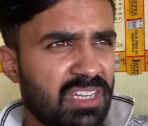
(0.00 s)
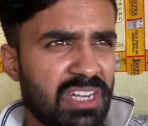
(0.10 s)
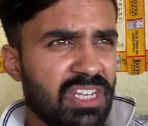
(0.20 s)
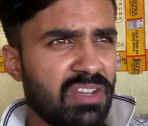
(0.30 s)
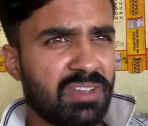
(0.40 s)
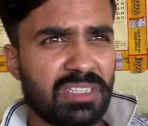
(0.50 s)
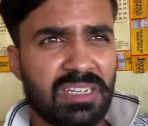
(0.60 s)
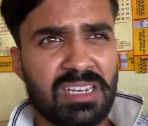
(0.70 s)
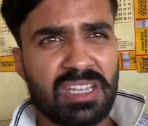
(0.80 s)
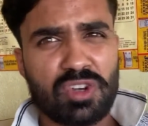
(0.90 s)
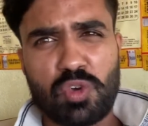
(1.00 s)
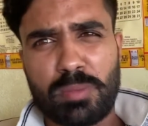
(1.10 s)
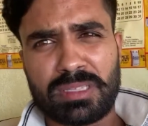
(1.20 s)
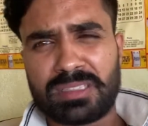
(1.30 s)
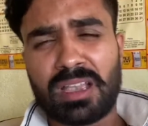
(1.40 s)
ठंडी हवा चल रही लेकिन
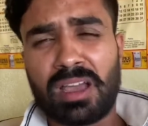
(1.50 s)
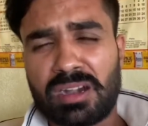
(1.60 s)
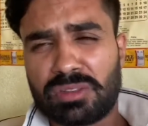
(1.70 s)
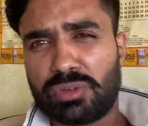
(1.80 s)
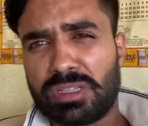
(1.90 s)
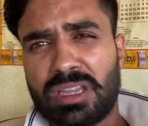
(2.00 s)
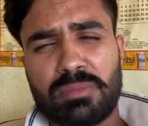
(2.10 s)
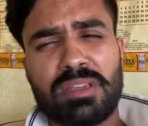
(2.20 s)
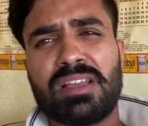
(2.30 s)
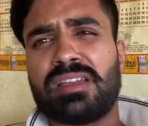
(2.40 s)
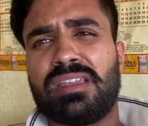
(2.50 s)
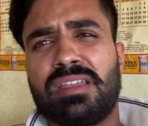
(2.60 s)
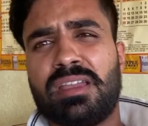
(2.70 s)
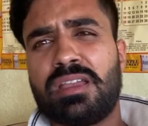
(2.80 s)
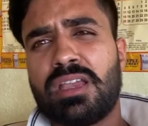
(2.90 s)
उमस के कारण थोड़ी गर्मी लग रही
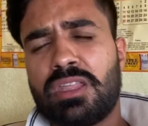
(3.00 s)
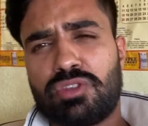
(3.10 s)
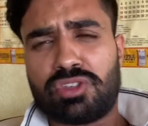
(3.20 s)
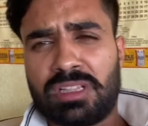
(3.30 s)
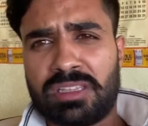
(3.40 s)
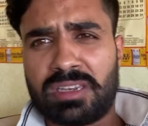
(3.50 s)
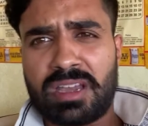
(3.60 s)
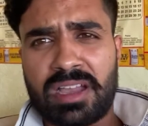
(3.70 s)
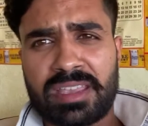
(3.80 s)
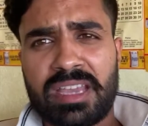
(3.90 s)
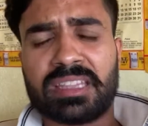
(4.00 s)
है चलते नहा के